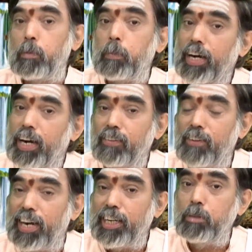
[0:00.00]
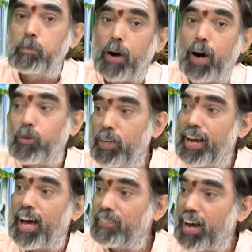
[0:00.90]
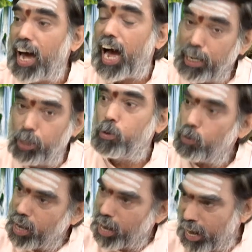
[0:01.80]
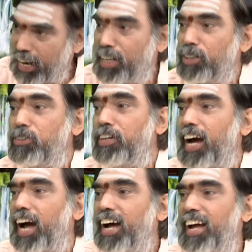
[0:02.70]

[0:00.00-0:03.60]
పక్కవాడిని బాగున్నావా అని కూడా అడగకుండా